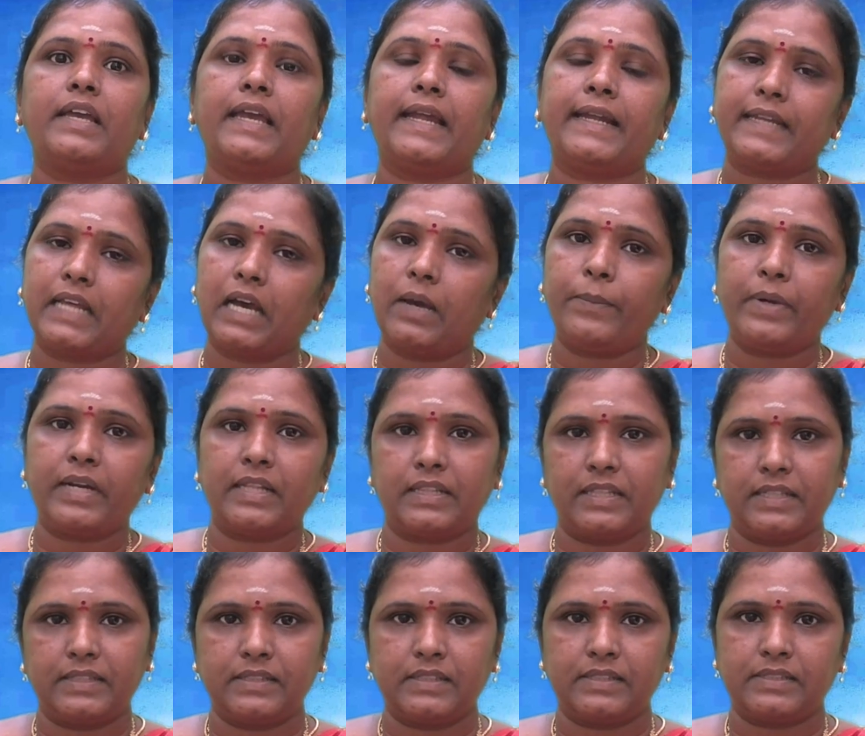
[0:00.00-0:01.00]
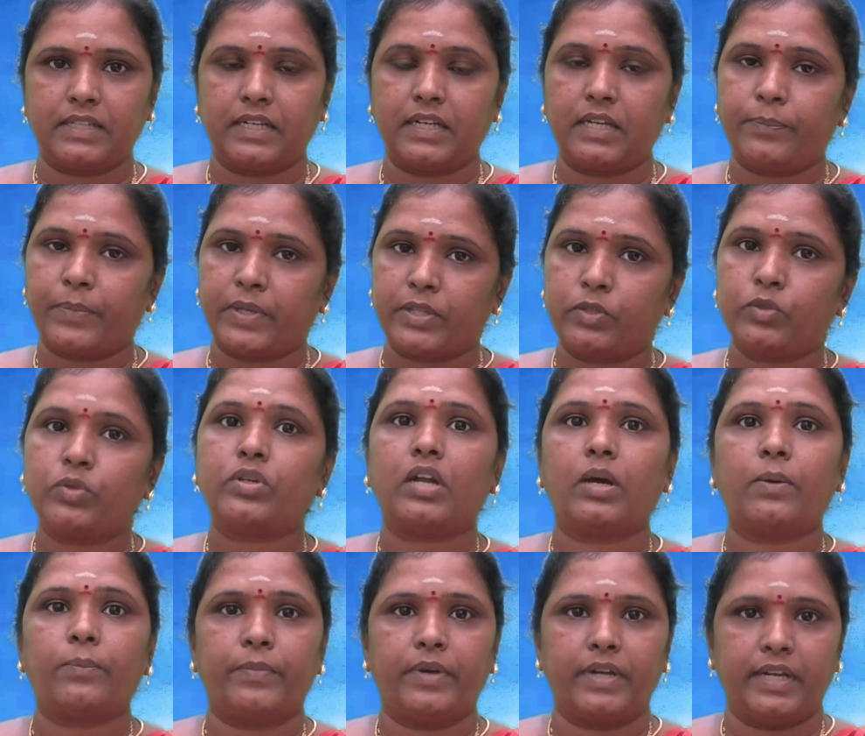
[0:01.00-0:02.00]
எட்டாம் இடத்தை இந்த சனி
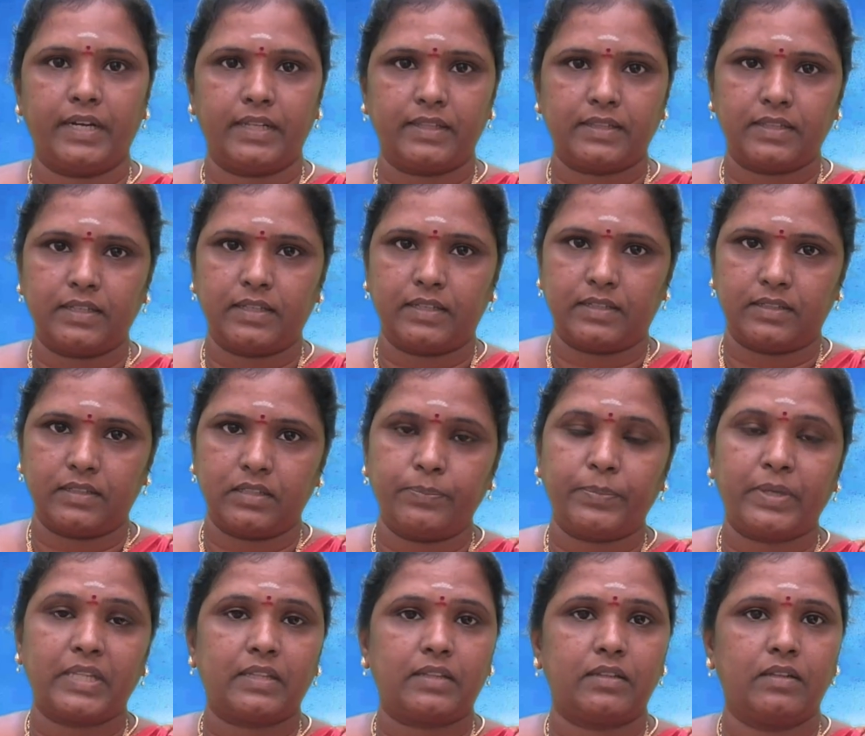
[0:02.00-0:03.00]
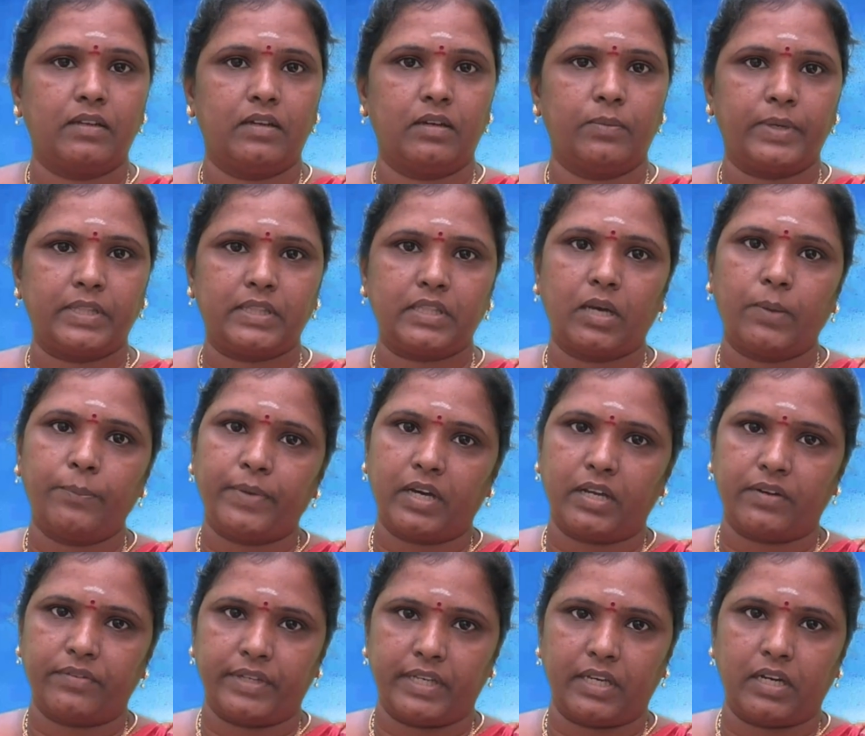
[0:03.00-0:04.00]
பதினோராம் இருந்து பத் பத்தாம்
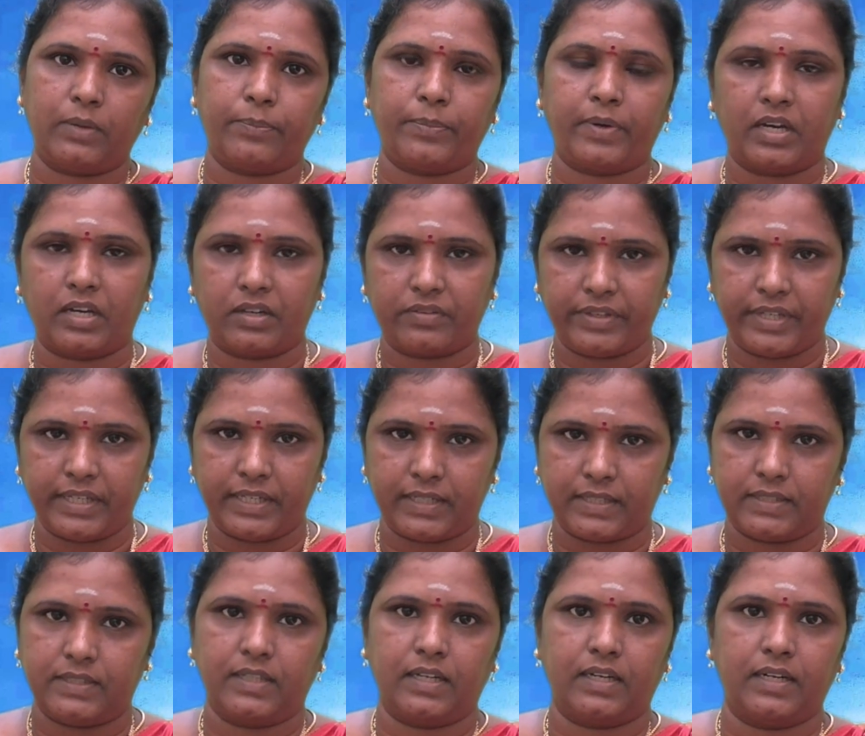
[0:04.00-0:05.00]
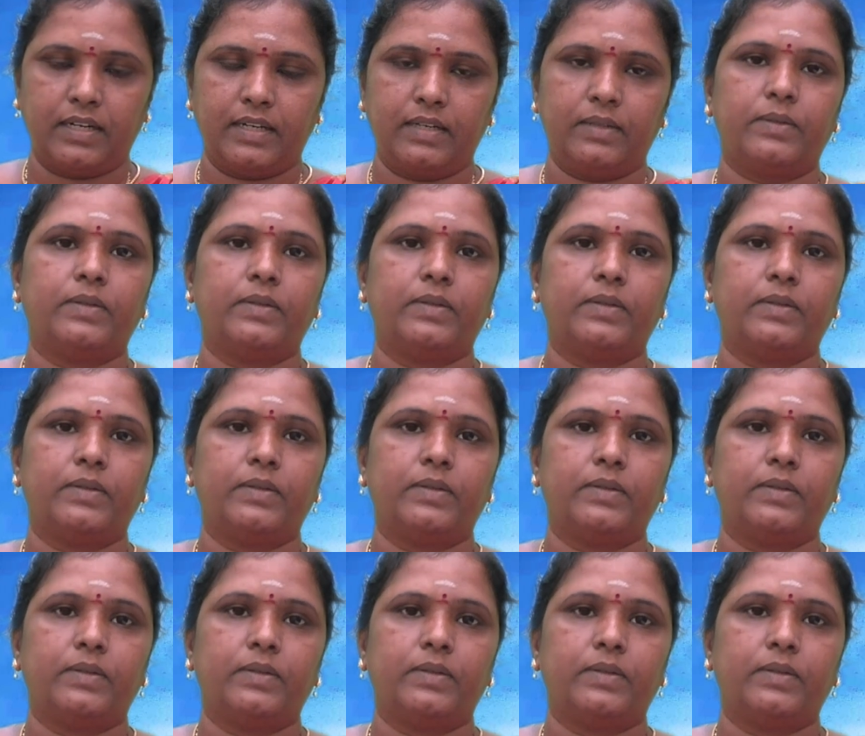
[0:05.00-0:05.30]
பார்வையால் பார்வையிடுறதுனால